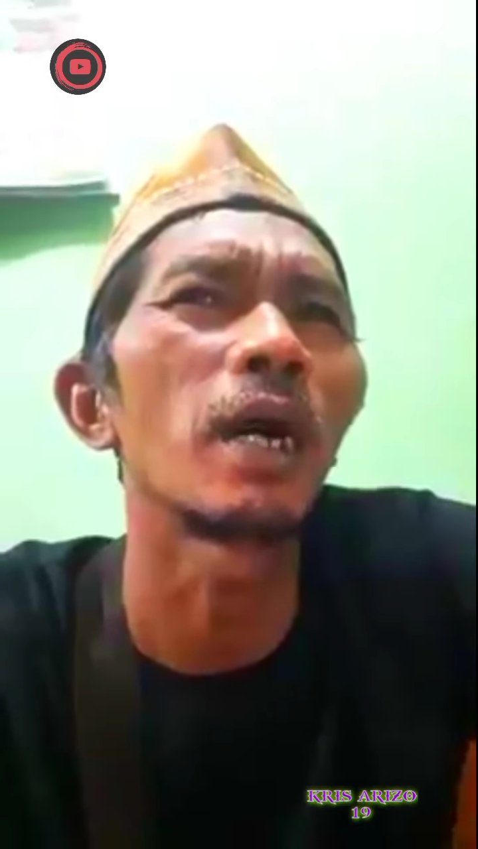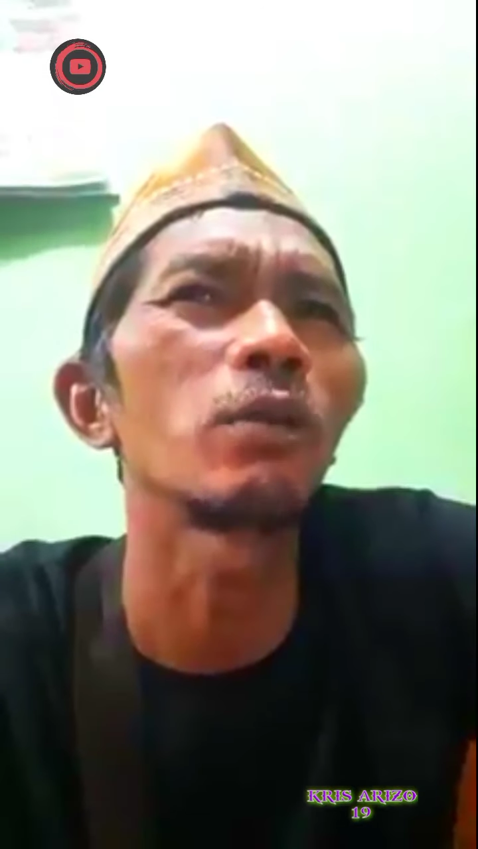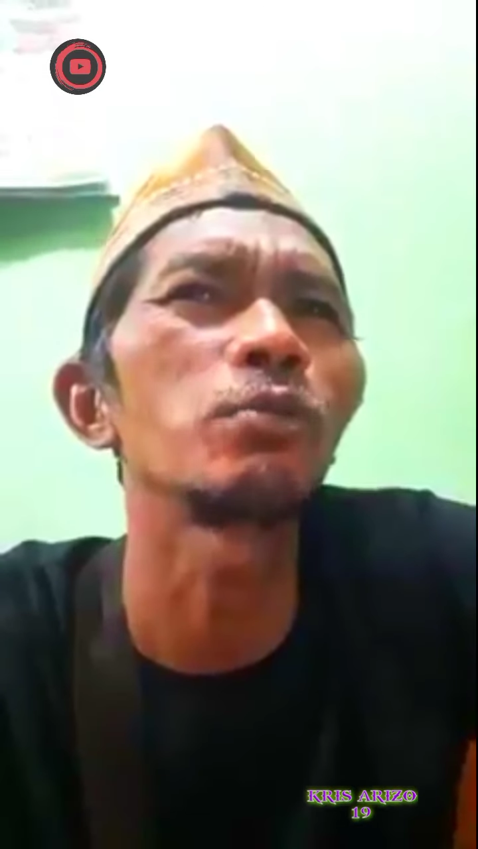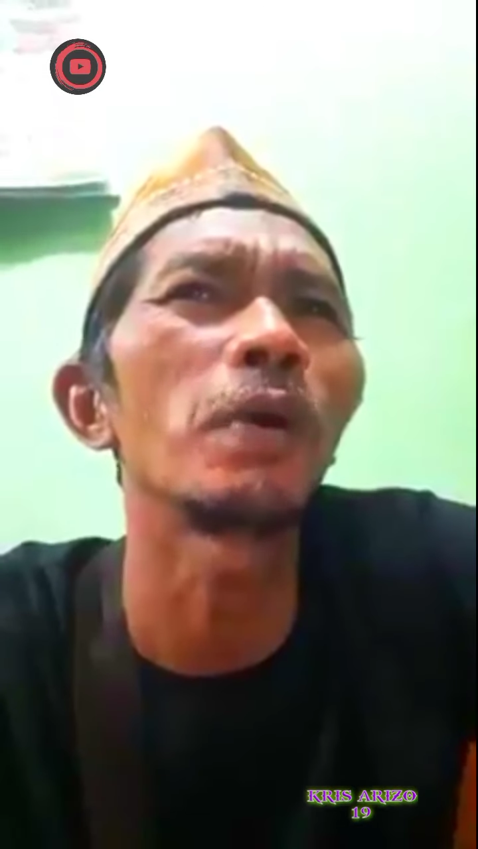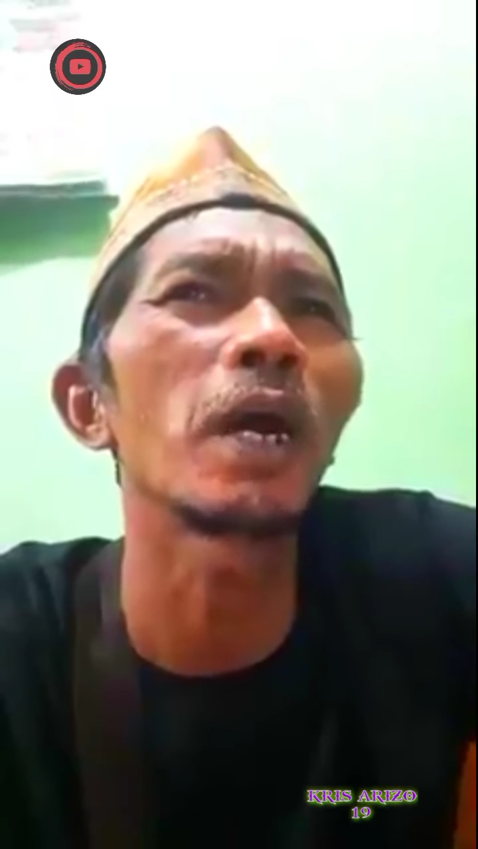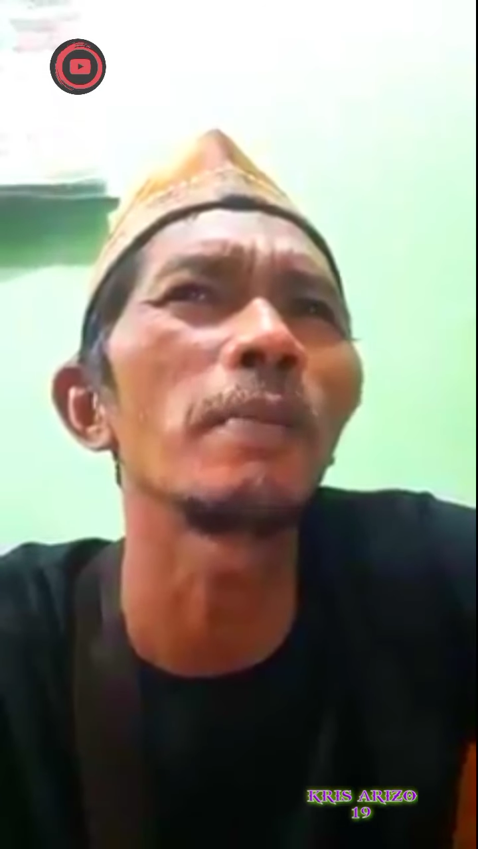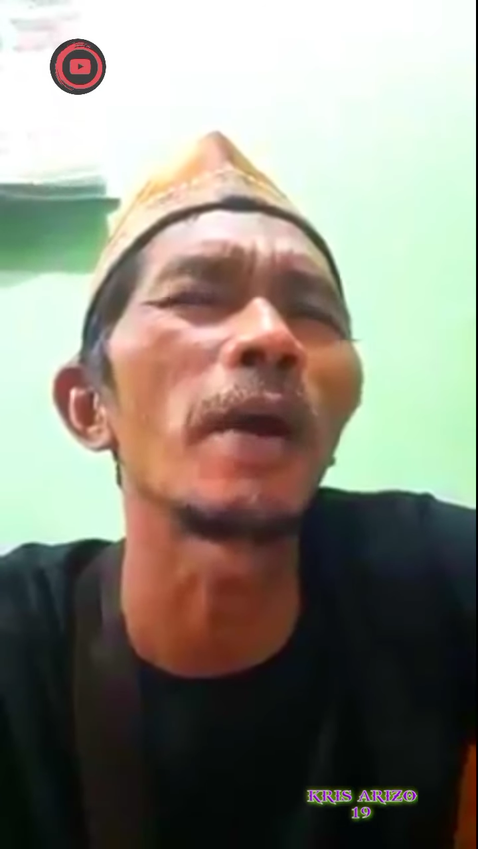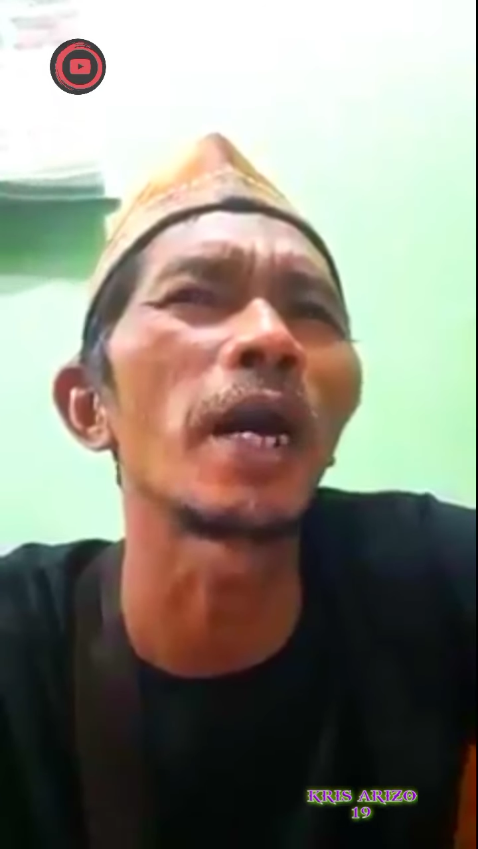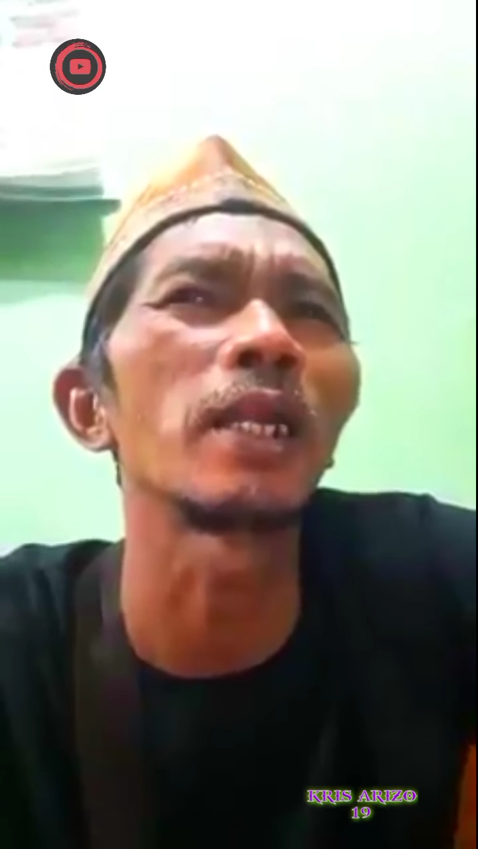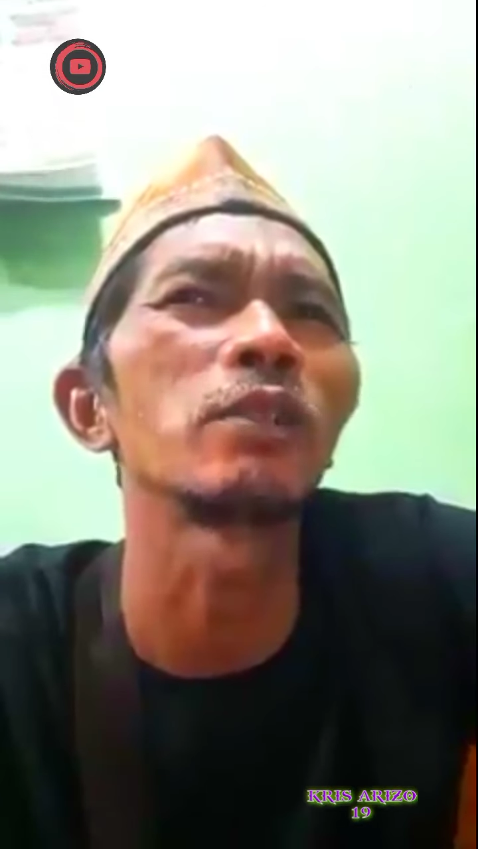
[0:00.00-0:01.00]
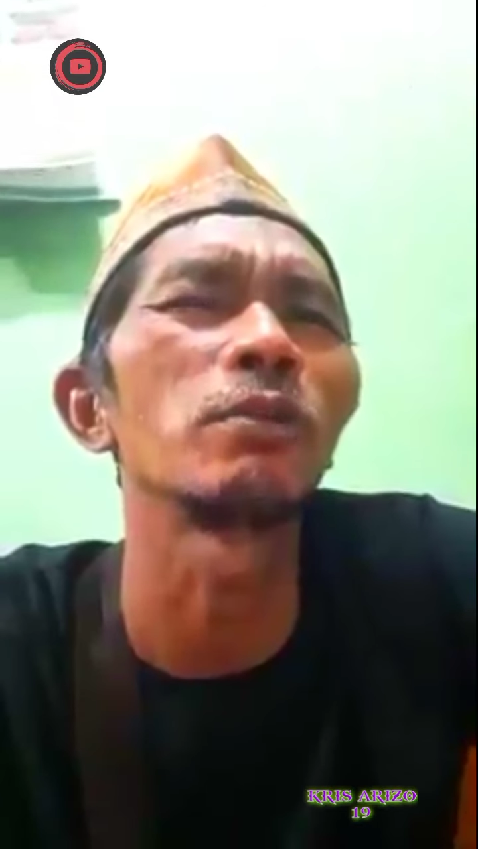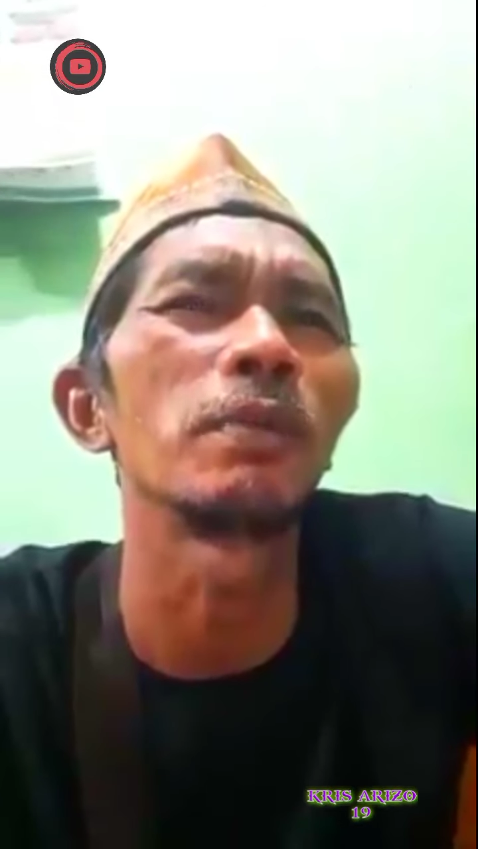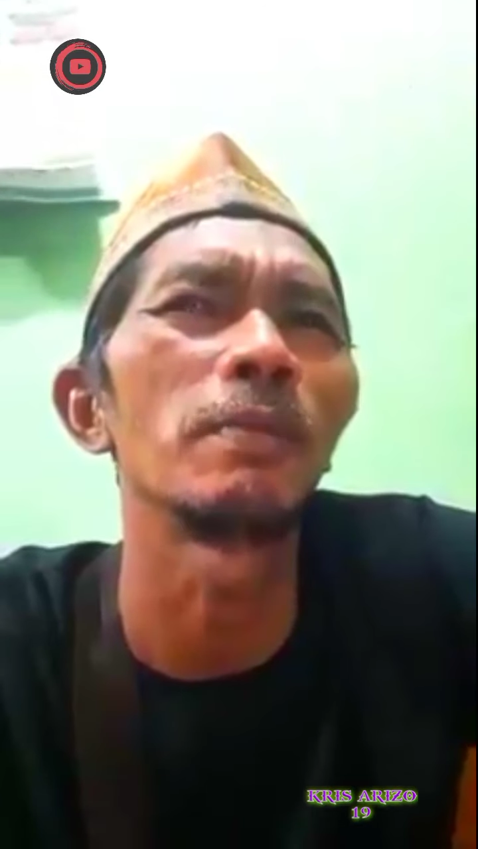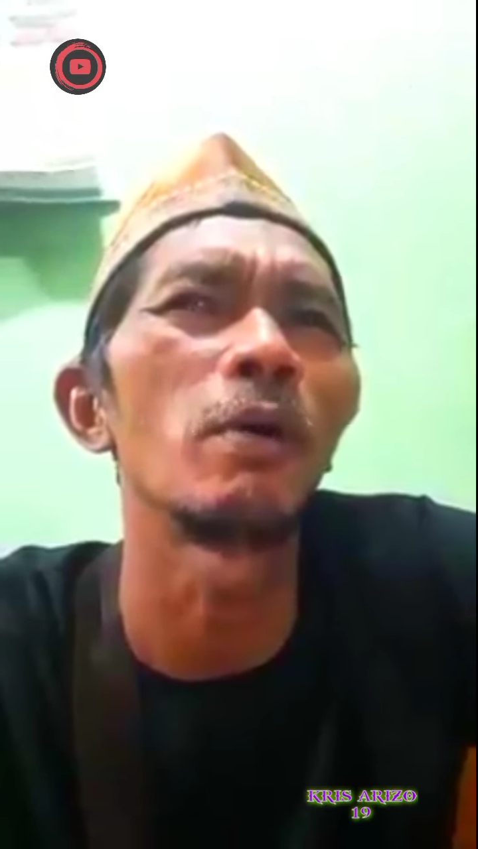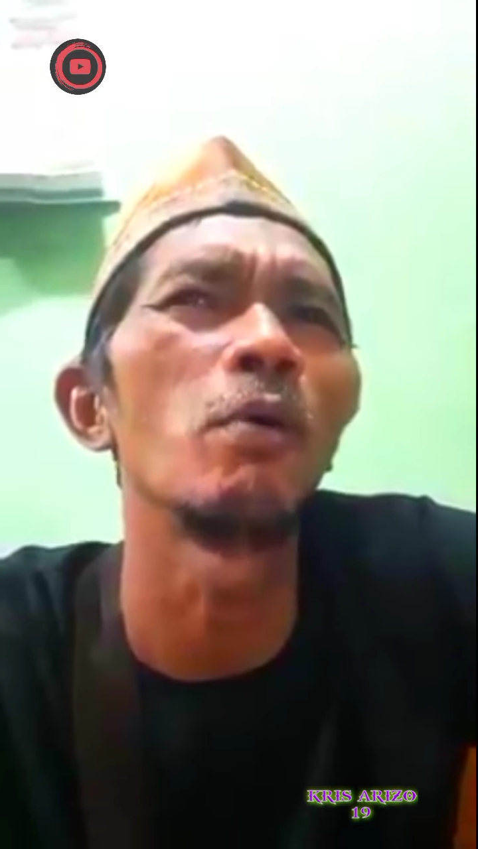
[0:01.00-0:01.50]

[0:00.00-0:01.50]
harus bagaimana coba?